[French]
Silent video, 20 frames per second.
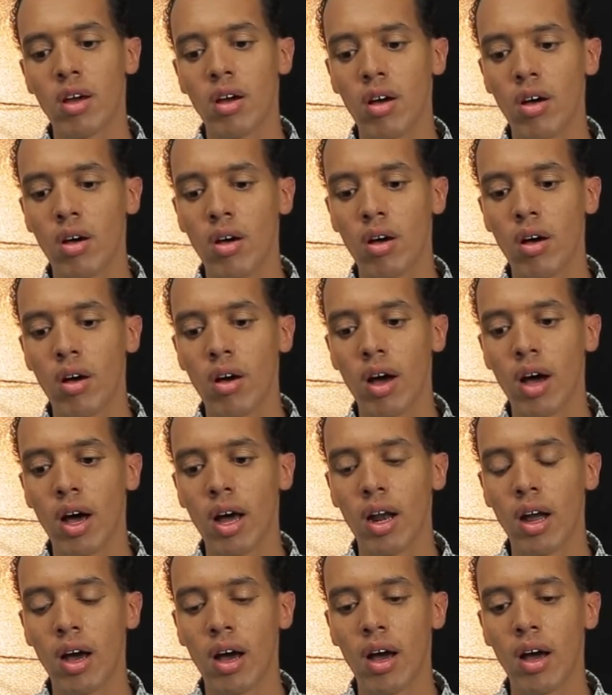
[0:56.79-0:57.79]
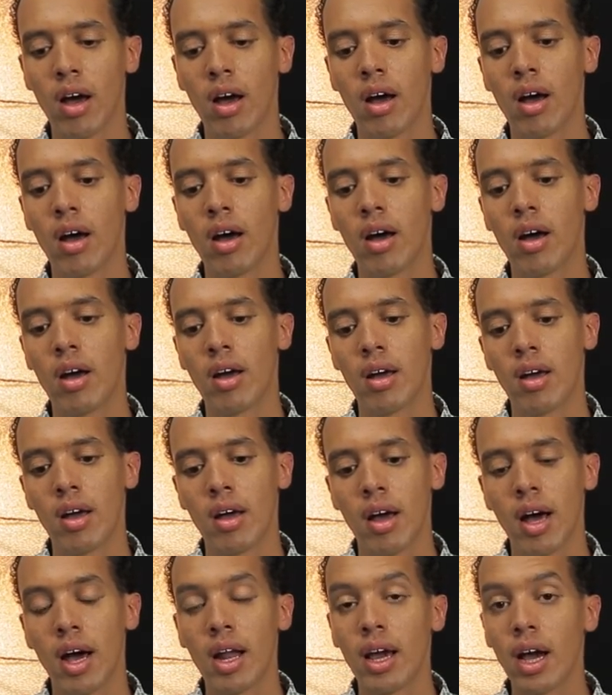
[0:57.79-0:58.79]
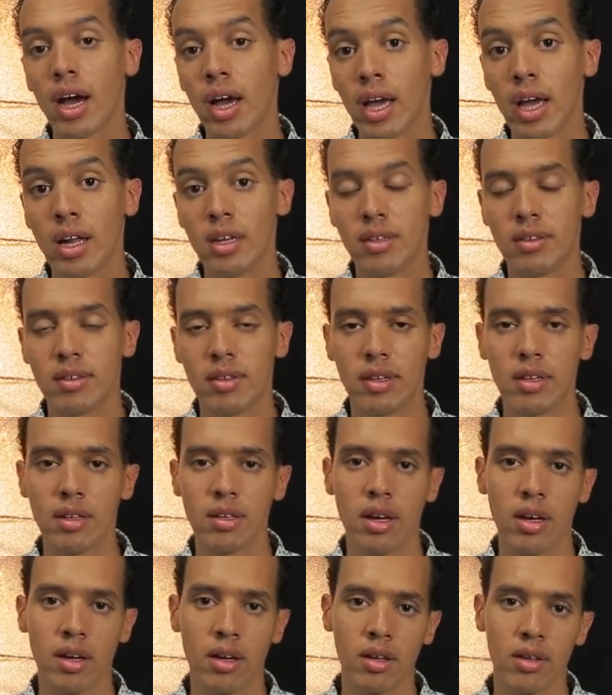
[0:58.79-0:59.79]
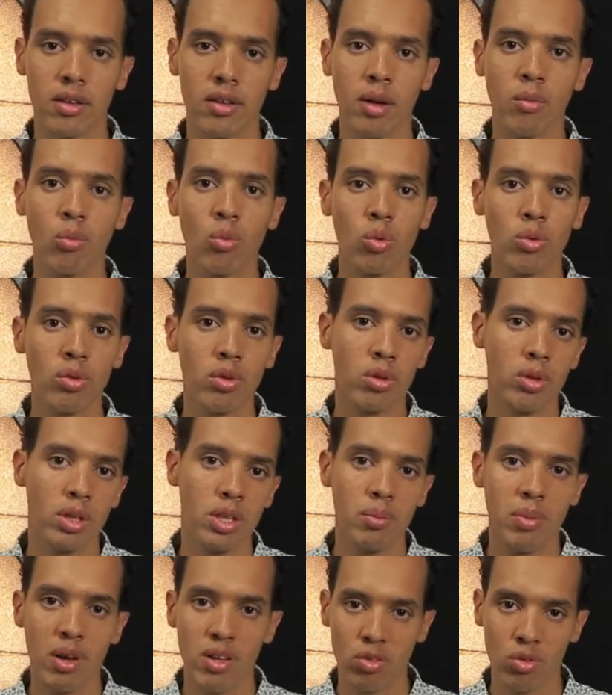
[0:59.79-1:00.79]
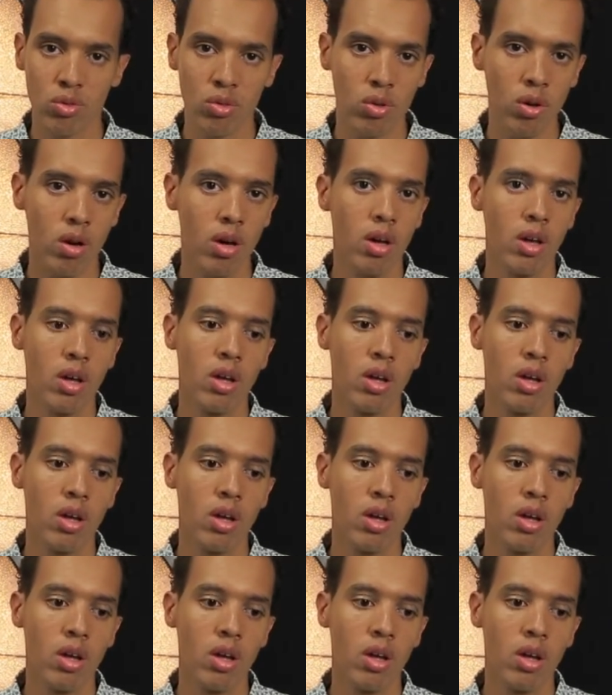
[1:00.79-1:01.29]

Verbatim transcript: à la à la réalité d'un monde qui bascule